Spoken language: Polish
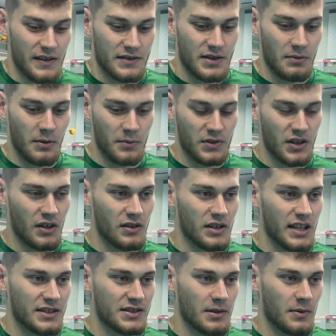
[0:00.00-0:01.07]
Trzeba mu to
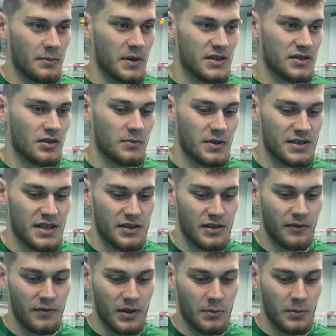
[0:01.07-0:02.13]
oddać, że ma bardzo dobry
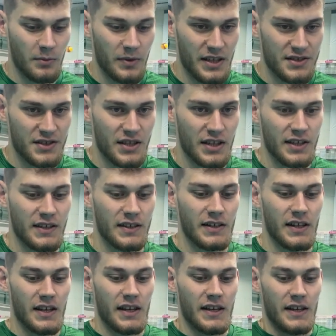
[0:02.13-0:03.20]
sezon w tym momencie.
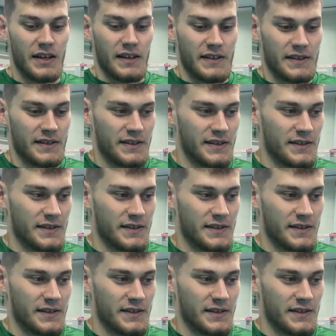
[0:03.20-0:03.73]
Eee,